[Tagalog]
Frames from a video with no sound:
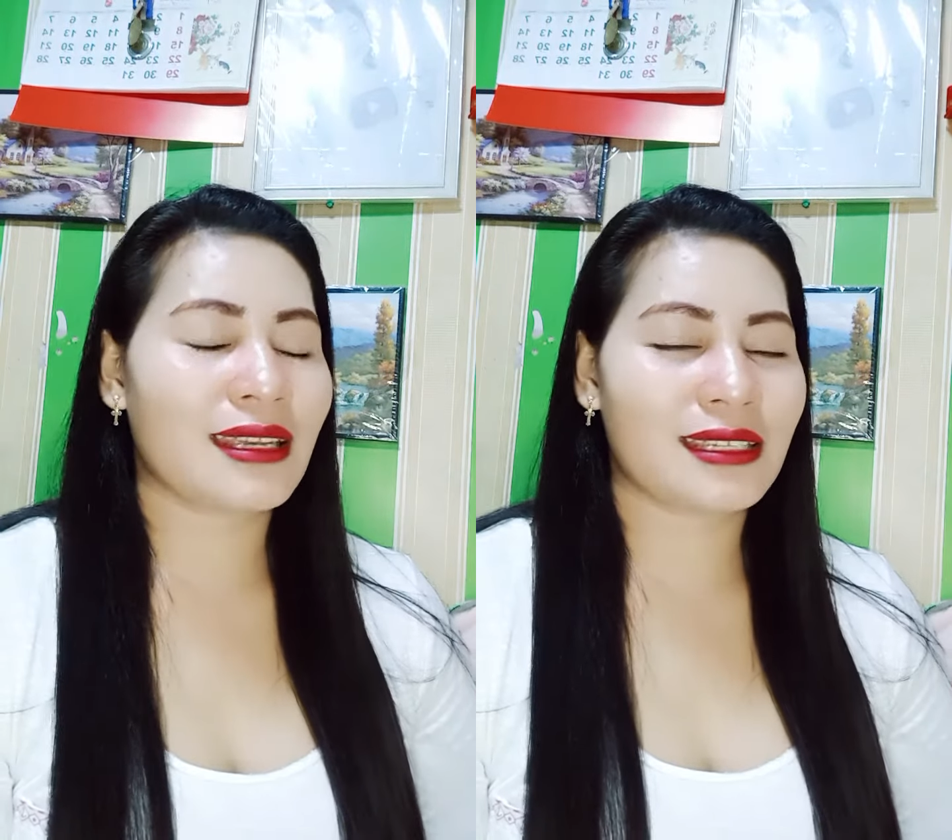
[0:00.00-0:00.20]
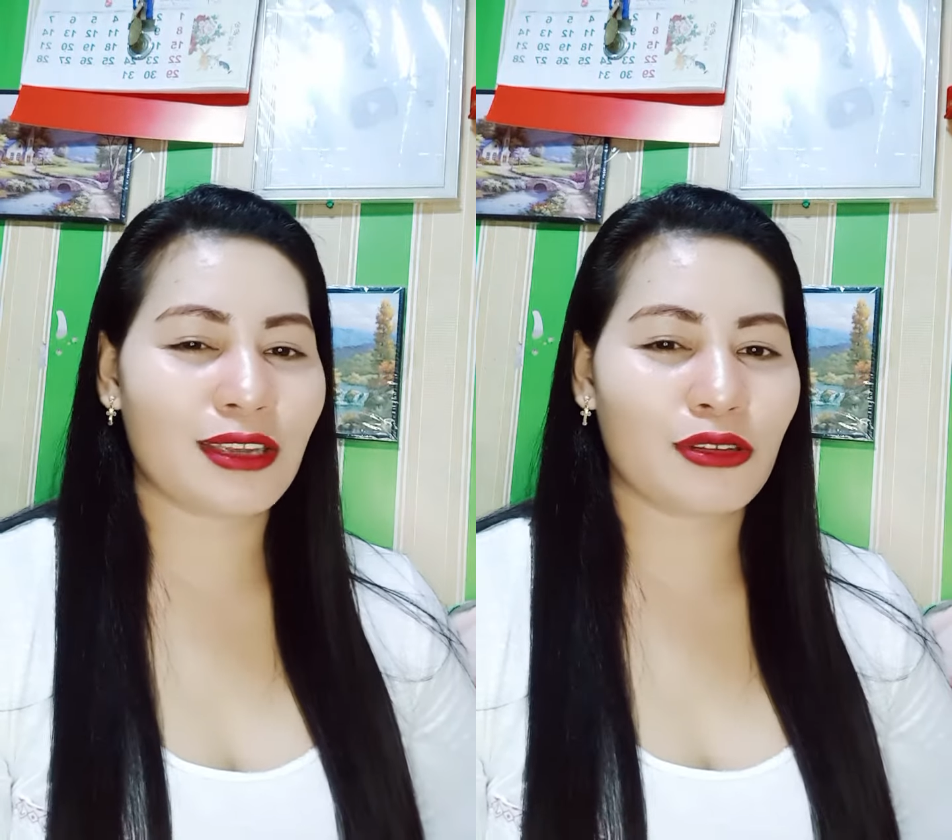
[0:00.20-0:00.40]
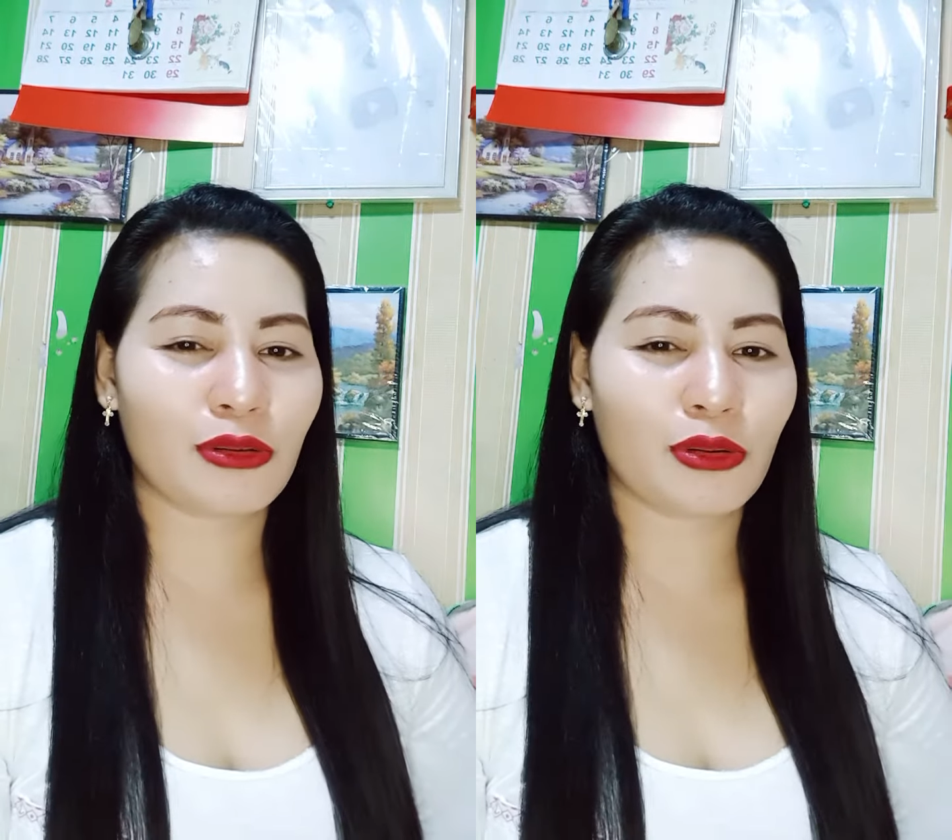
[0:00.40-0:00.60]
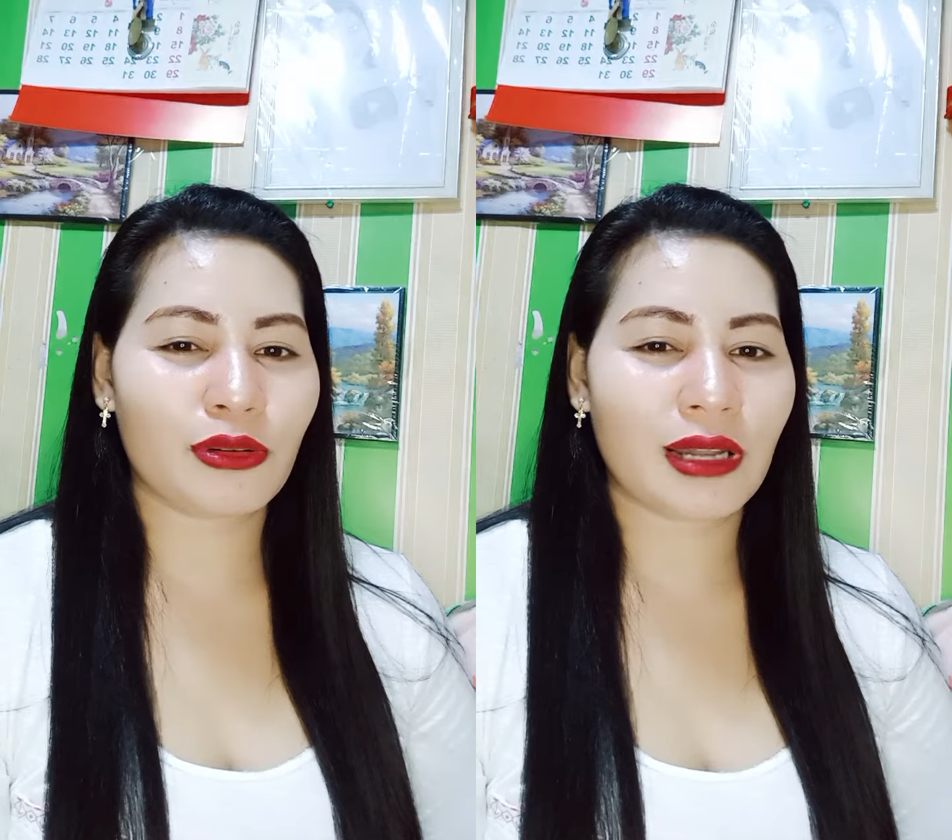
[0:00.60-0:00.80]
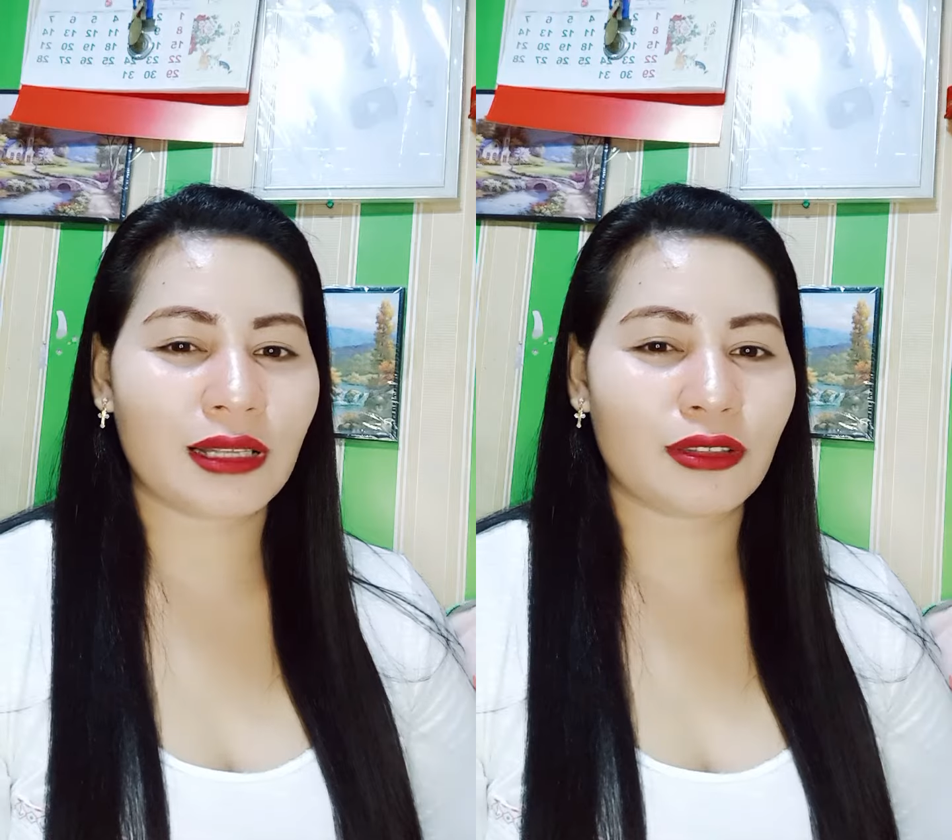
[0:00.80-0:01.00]
siya yung
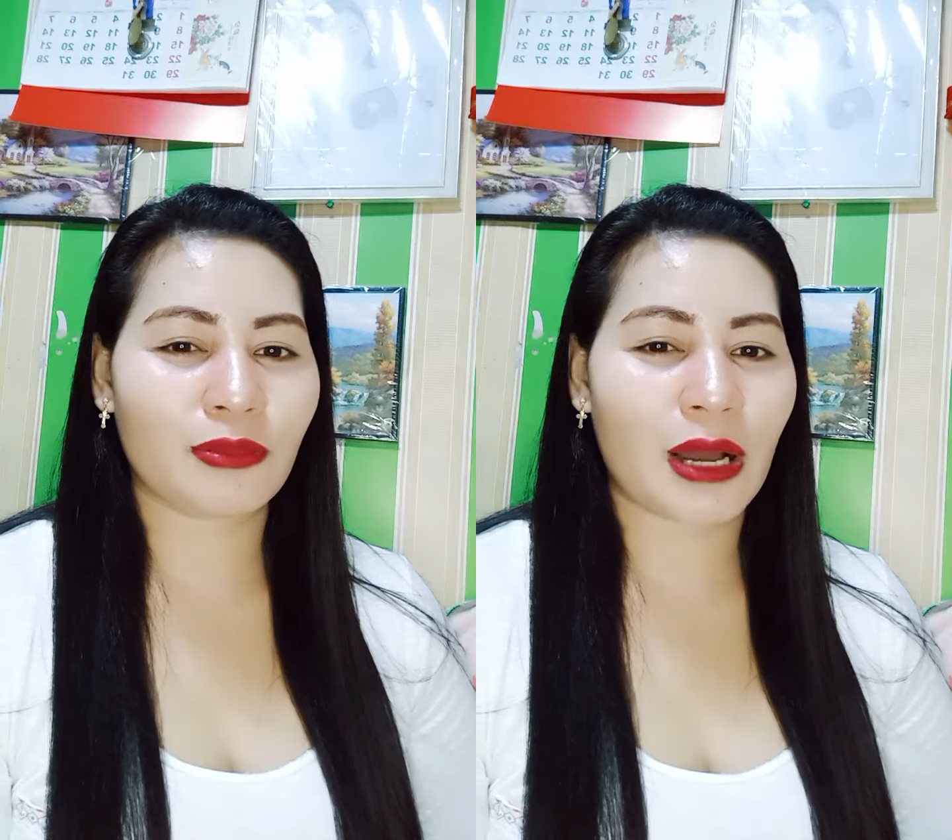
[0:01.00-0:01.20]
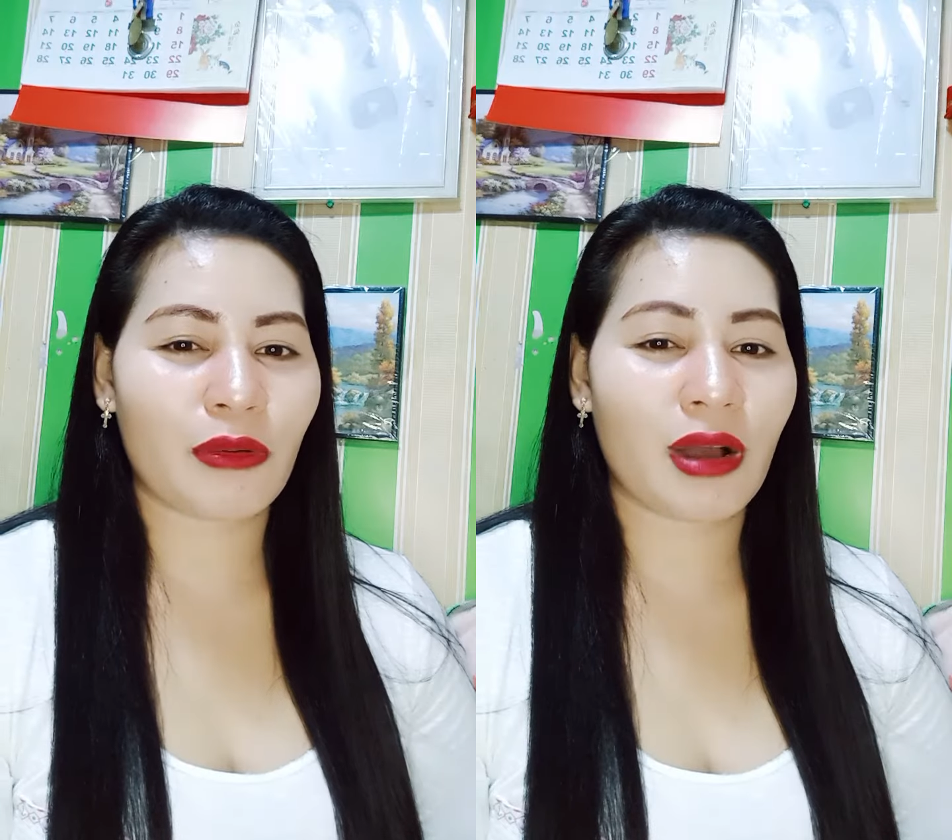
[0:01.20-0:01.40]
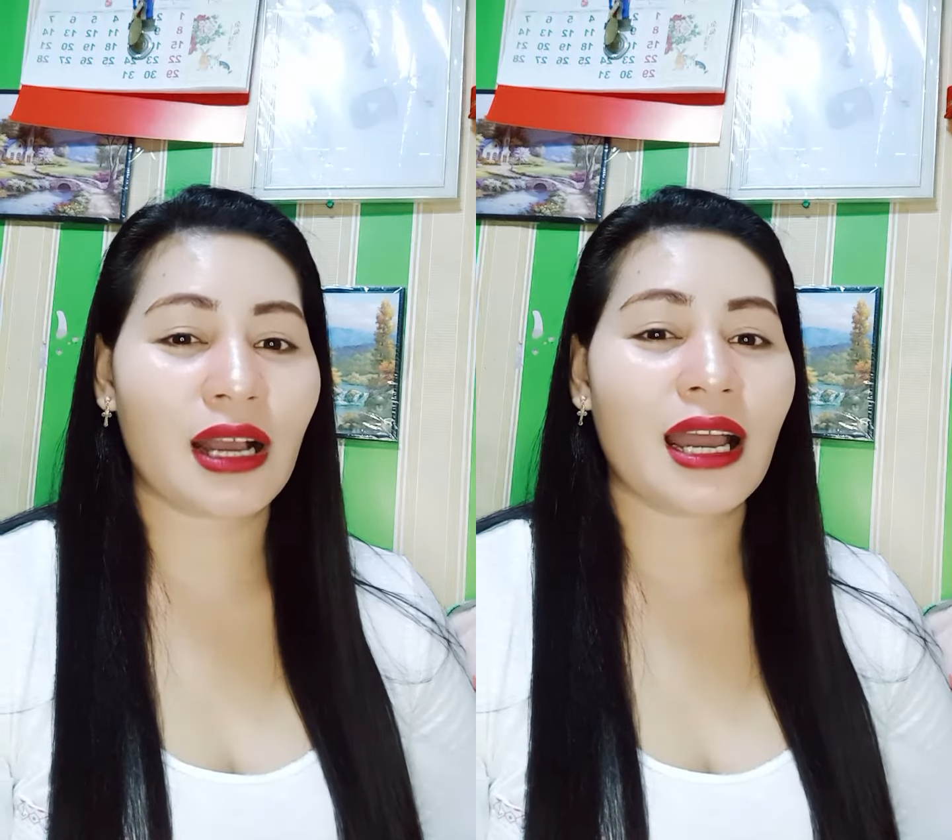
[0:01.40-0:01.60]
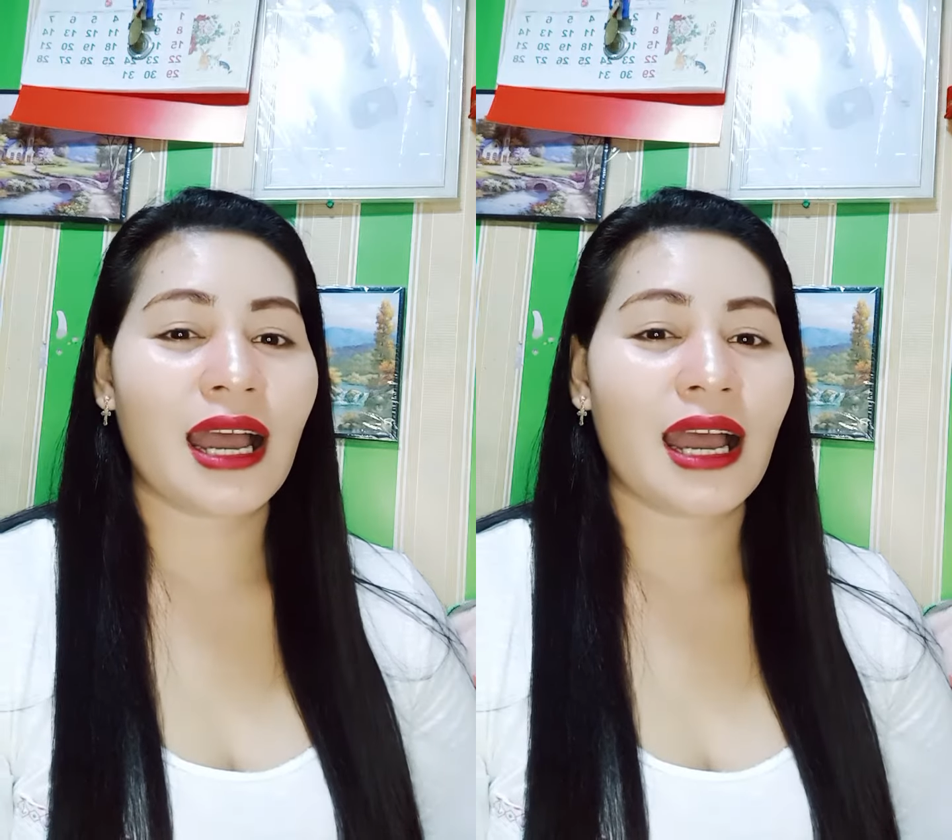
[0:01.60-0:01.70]
unang tumawag,